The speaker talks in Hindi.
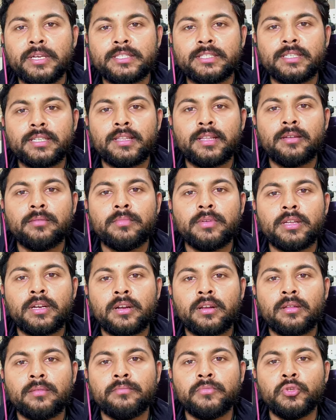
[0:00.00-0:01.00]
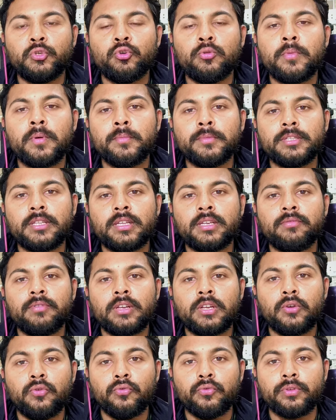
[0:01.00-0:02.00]
माई चैनल मेरा नाम मीरू मैं बताने
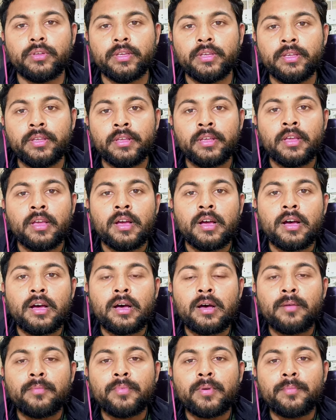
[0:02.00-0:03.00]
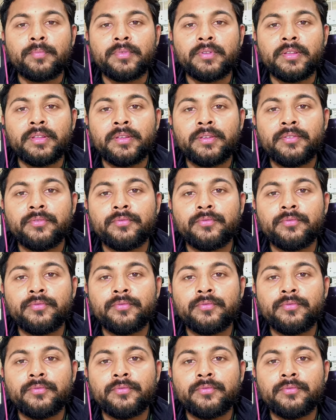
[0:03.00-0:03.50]
वाला हूँ कि आप अपनी